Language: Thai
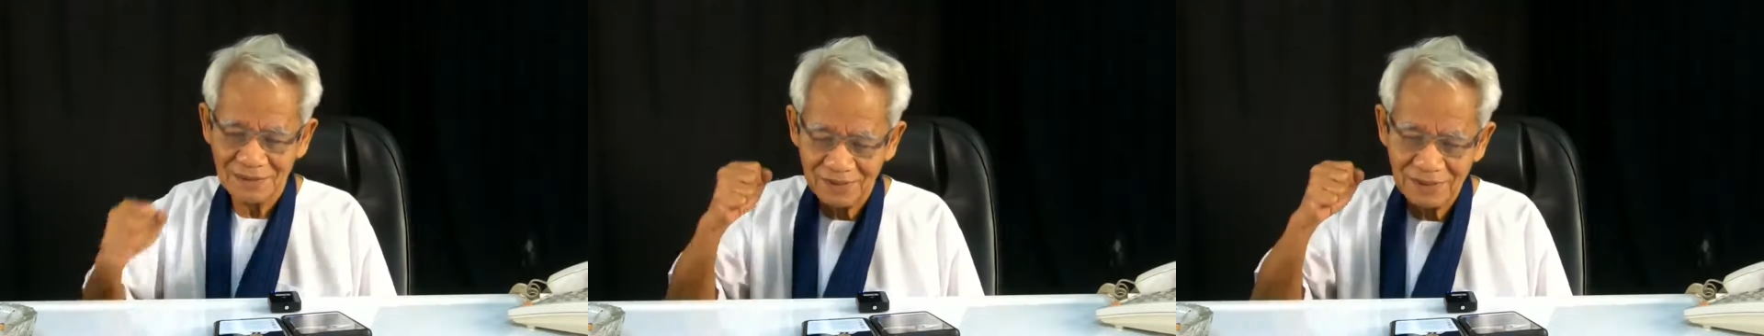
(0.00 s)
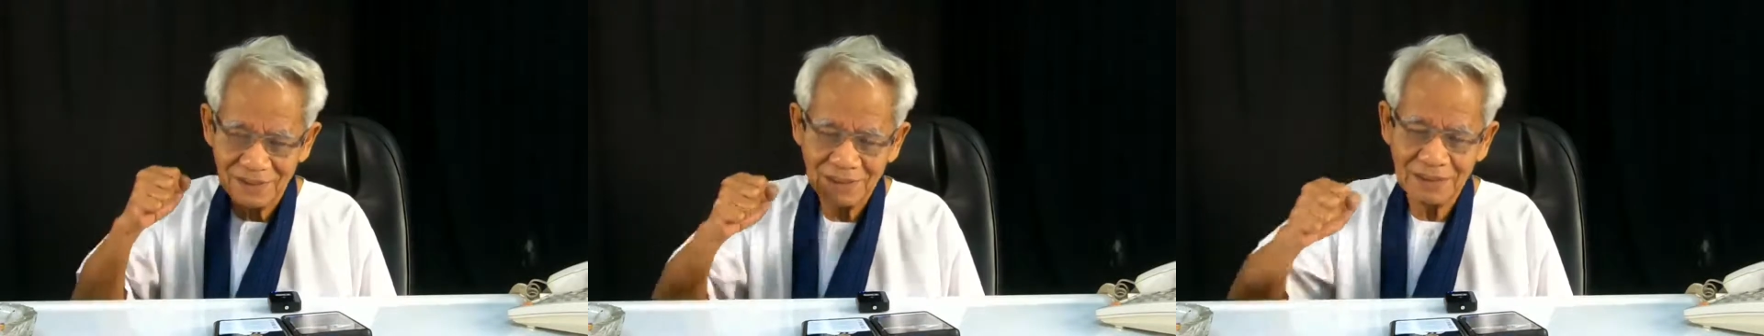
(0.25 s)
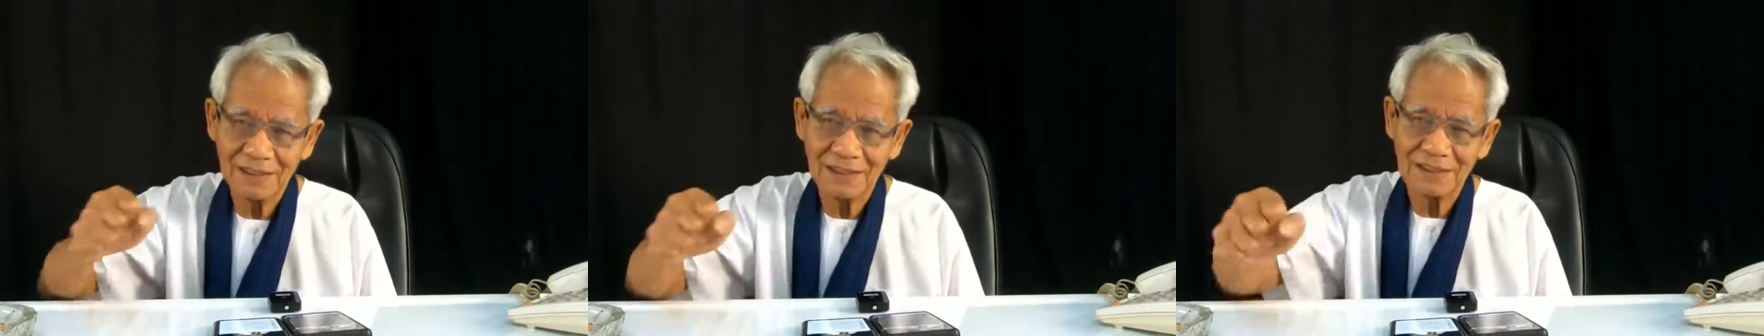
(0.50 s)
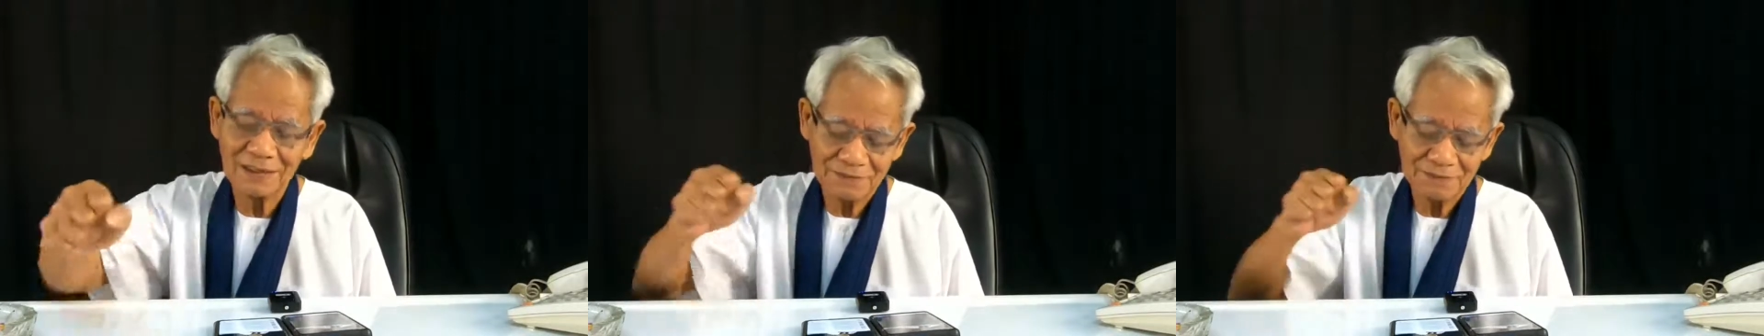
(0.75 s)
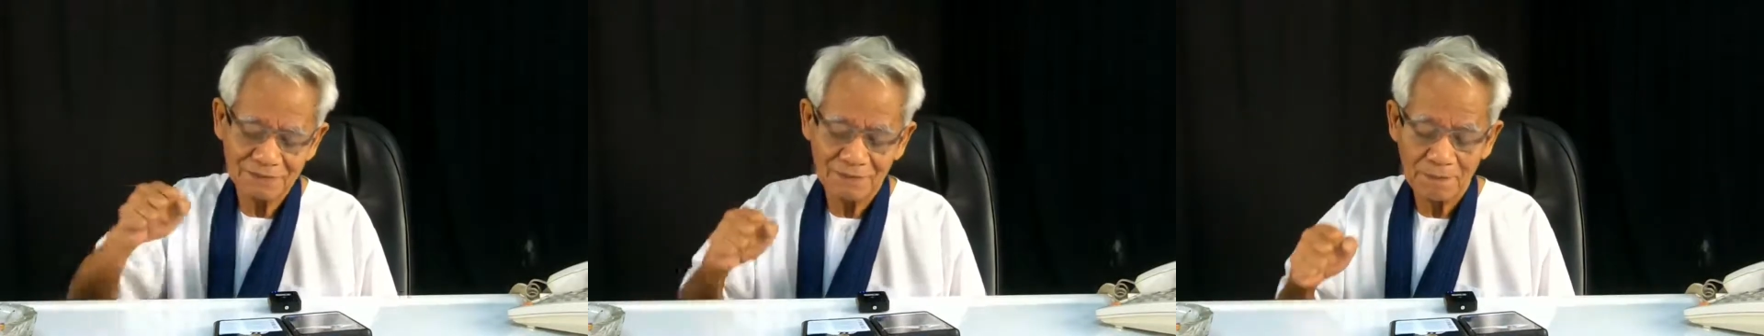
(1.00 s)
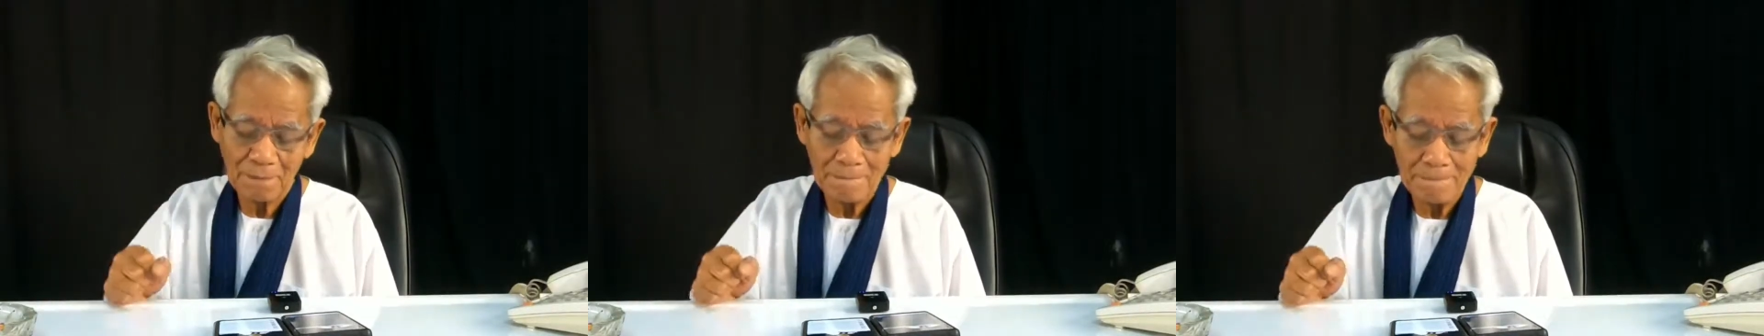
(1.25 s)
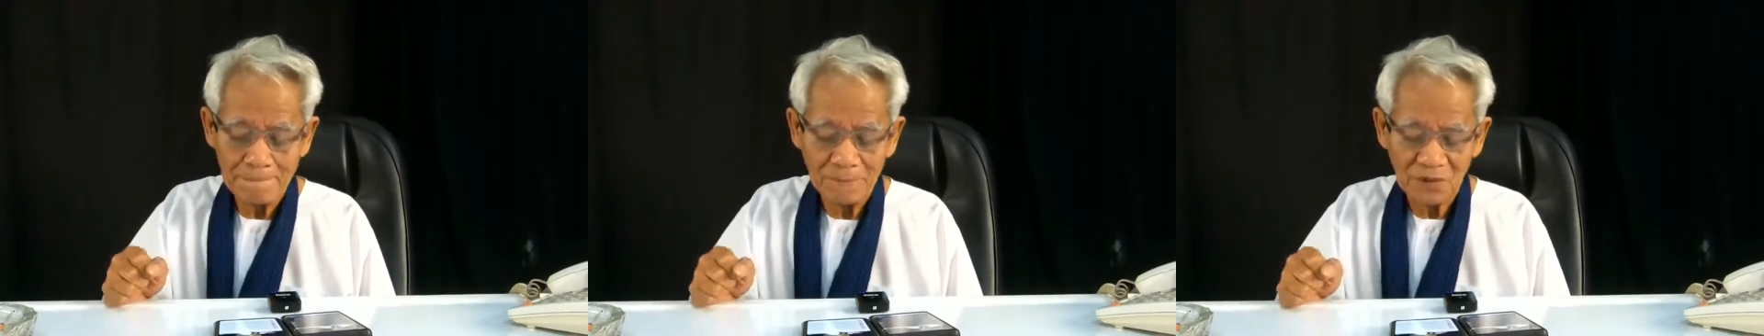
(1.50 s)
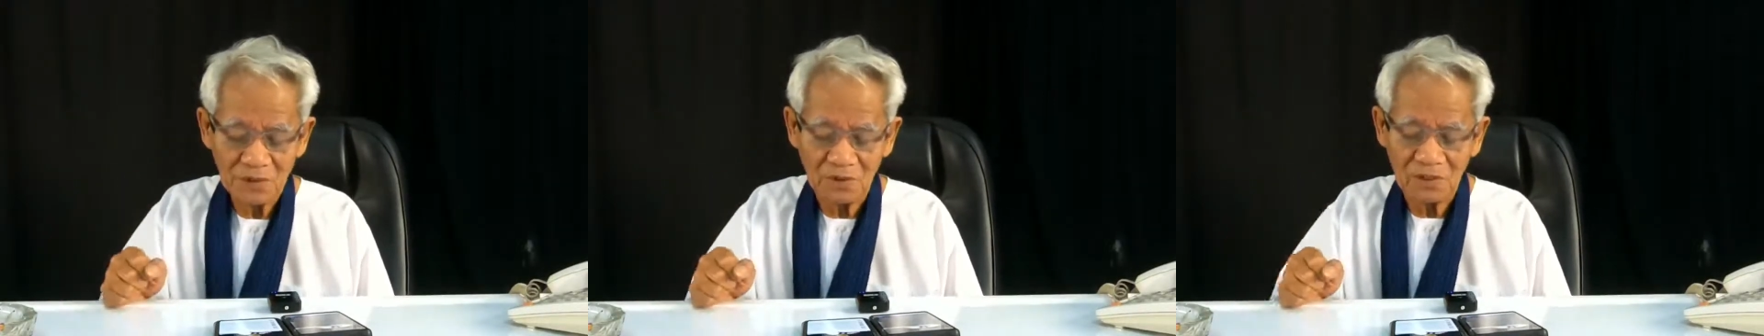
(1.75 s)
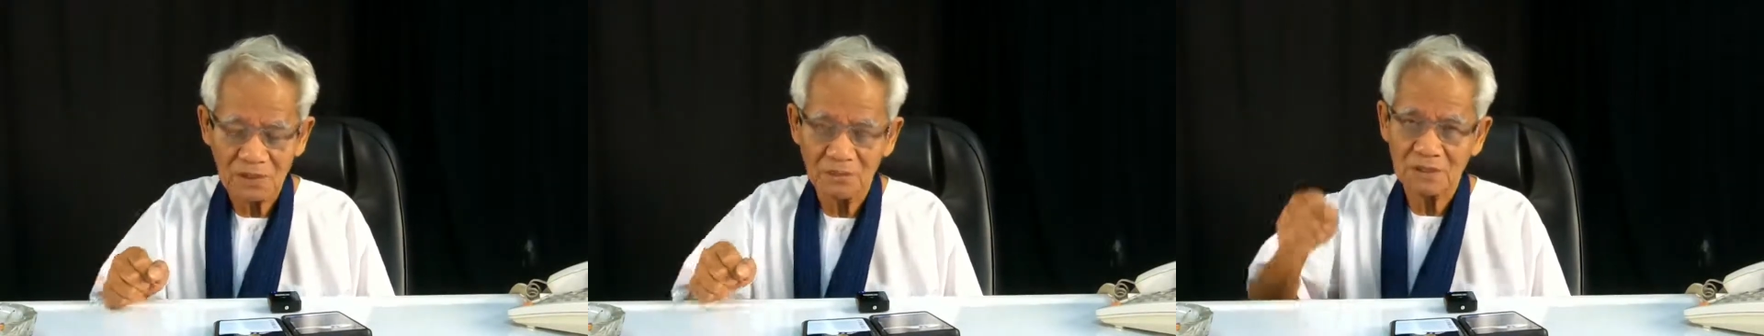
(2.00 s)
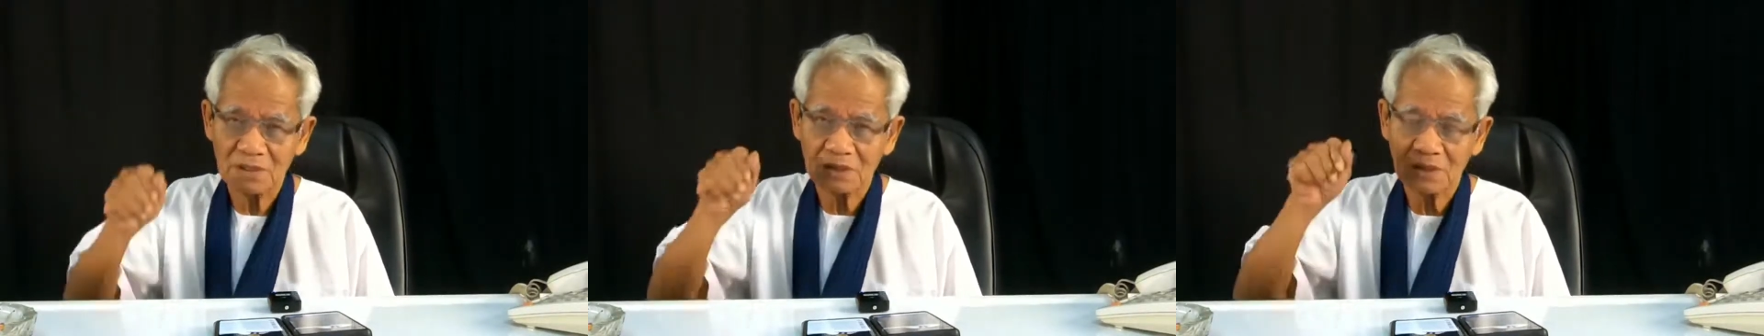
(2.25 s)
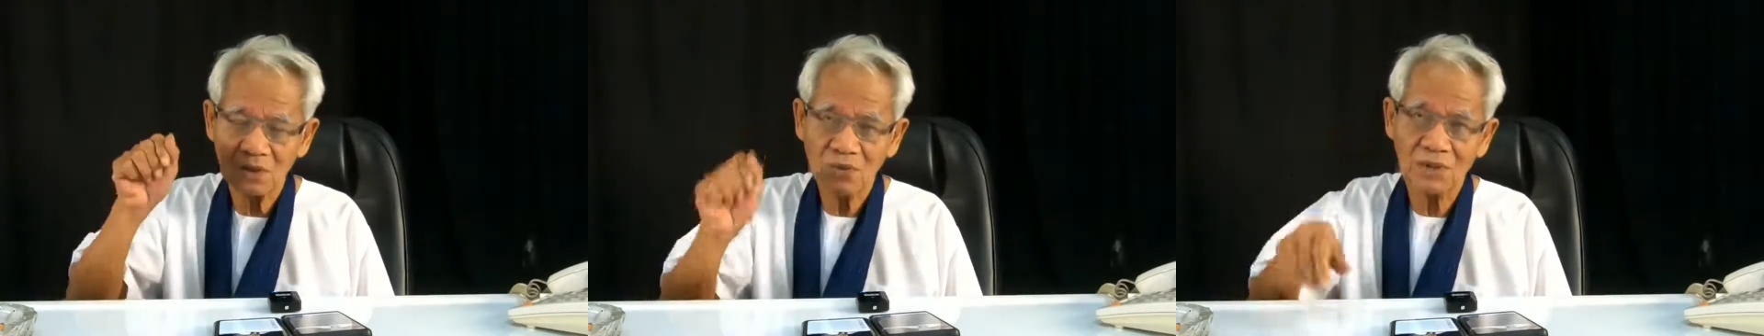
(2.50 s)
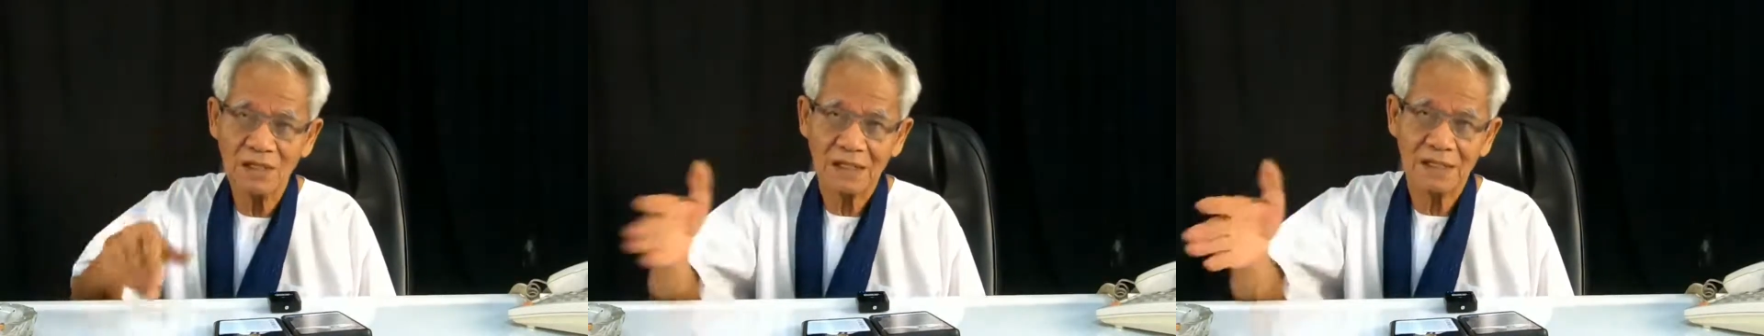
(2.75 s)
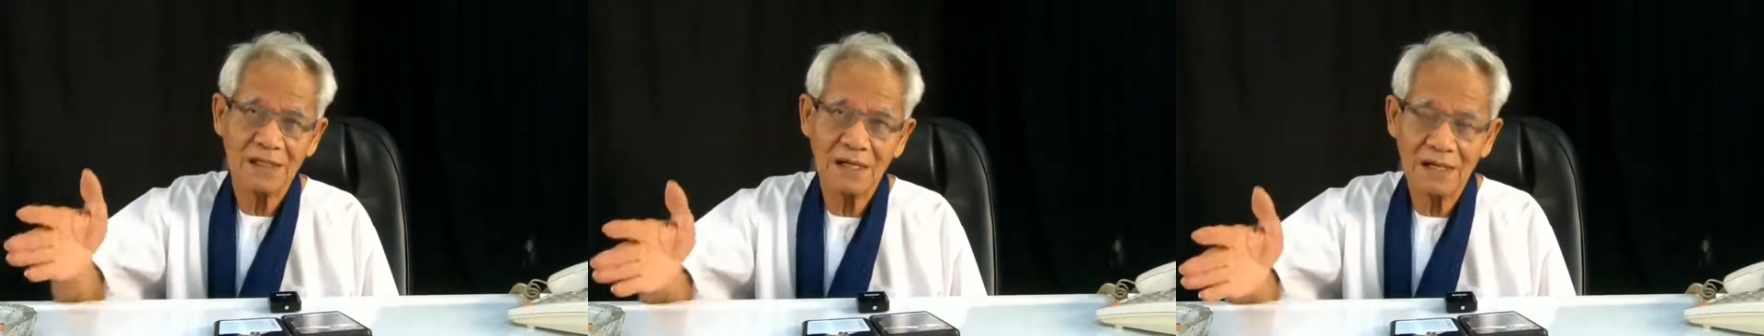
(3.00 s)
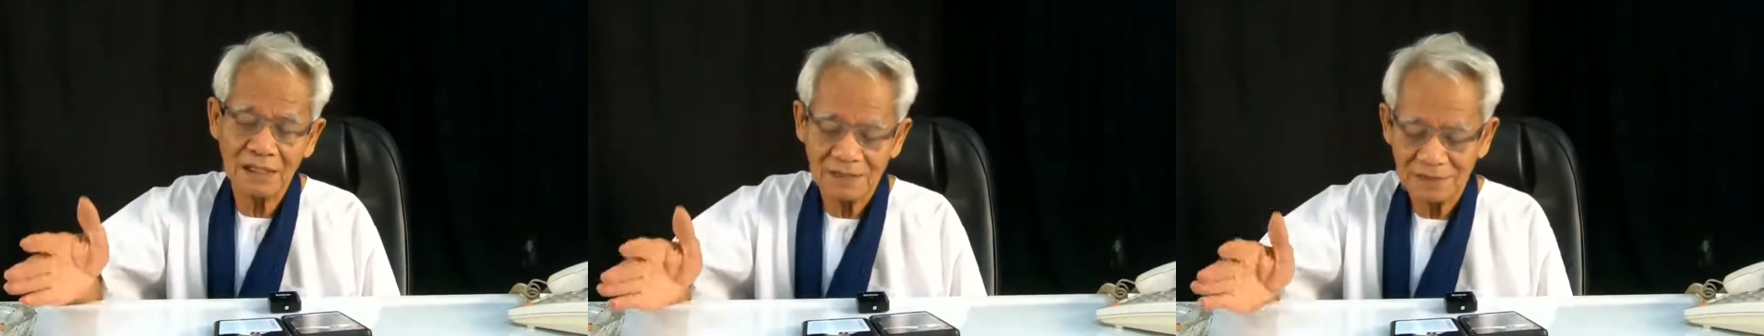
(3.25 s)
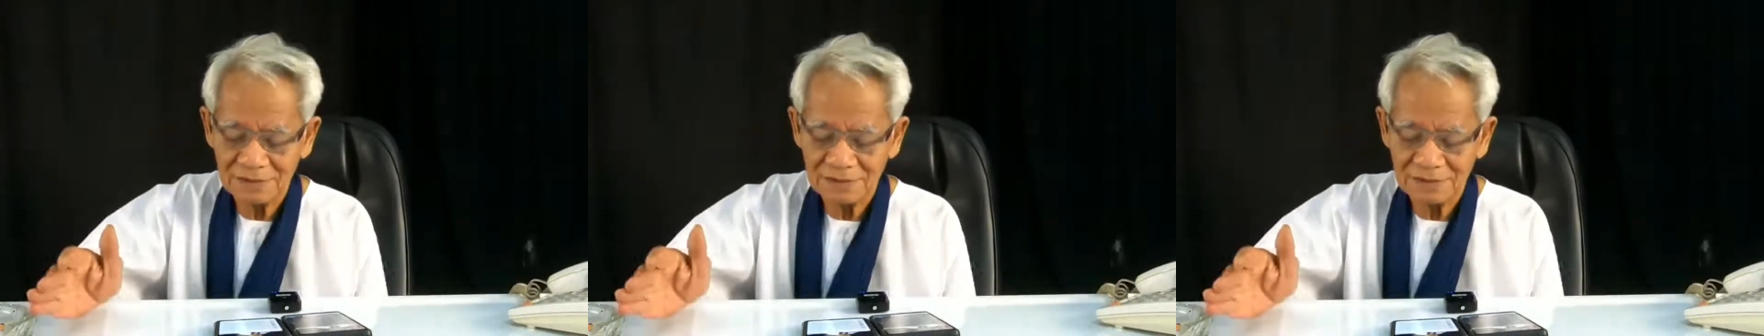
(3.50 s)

ขอให้คิดอย่างนั้น กว่าที่มันจะทะลุเหล็กได้